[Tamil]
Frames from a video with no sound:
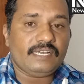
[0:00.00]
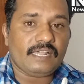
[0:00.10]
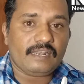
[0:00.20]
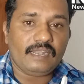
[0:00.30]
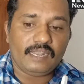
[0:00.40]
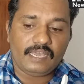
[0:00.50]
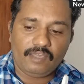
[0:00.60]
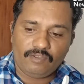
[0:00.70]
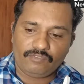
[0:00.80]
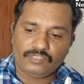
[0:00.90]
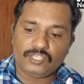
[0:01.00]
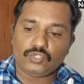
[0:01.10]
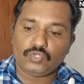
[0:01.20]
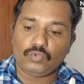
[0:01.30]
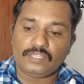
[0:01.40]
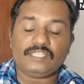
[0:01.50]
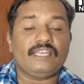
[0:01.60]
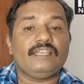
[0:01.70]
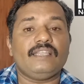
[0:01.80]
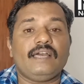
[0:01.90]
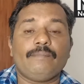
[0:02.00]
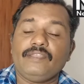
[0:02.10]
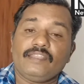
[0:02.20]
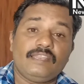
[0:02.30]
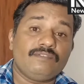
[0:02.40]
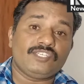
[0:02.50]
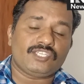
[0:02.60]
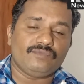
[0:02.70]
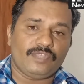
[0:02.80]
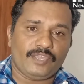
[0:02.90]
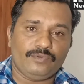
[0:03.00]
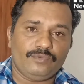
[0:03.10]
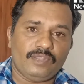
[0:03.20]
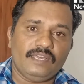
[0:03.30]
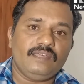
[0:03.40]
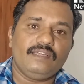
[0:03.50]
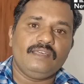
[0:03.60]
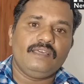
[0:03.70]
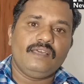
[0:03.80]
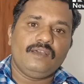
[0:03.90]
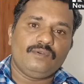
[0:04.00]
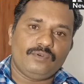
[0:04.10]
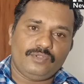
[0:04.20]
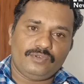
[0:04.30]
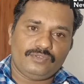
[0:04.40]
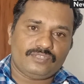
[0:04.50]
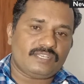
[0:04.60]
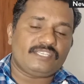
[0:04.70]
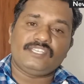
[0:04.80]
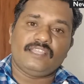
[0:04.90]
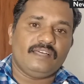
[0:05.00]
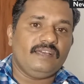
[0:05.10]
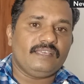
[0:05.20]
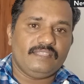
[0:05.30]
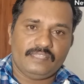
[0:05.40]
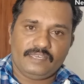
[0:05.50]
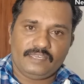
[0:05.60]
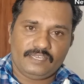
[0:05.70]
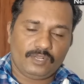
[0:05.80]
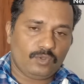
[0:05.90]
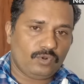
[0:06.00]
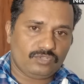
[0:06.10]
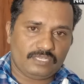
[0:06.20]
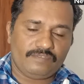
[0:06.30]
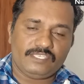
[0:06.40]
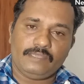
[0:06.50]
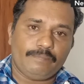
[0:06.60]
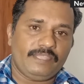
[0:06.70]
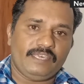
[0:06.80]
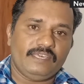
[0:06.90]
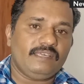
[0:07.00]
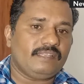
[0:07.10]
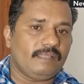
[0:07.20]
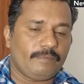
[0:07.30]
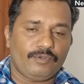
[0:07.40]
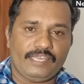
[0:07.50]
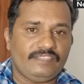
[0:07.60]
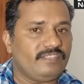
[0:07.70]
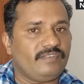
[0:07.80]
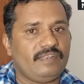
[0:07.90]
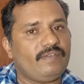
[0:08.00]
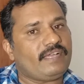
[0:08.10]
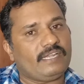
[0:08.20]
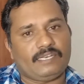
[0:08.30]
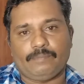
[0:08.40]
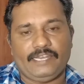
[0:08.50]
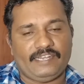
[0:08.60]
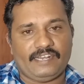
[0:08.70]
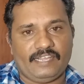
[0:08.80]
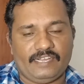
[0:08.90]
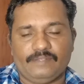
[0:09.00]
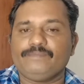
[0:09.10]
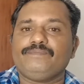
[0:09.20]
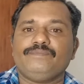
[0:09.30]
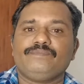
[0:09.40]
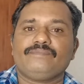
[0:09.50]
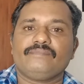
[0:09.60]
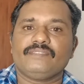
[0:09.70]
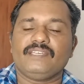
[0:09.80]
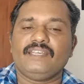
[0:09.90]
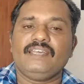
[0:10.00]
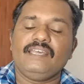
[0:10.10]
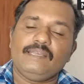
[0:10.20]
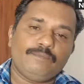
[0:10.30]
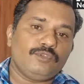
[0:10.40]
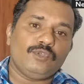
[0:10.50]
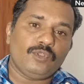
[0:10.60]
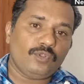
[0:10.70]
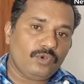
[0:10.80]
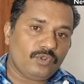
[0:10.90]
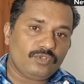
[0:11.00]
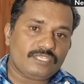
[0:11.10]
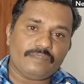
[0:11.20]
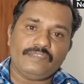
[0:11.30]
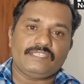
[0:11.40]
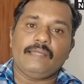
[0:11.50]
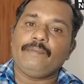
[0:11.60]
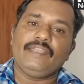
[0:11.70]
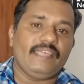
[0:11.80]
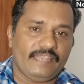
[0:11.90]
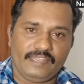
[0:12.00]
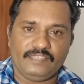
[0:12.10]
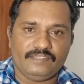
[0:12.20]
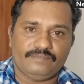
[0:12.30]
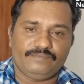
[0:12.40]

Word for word: கர்நாடகாவில் வந்து சூரத்கல் அப்படின்ற ரயில்வே ஸ்டேஷன் வரைக்கும் உள்ள ஒரு ஸ்ட்ரக்சரில் தான் இந்த ரோரோ சர்வீஸ் இப்போதைக்கு நம்மளுடைய இந்தியன் ரயில்வே கண்டக்ட் பண்ணிக்கிட்டு இருக்காங்க இப்போது ரோரோ சர்வீஸ் அப்படின்னா என்னது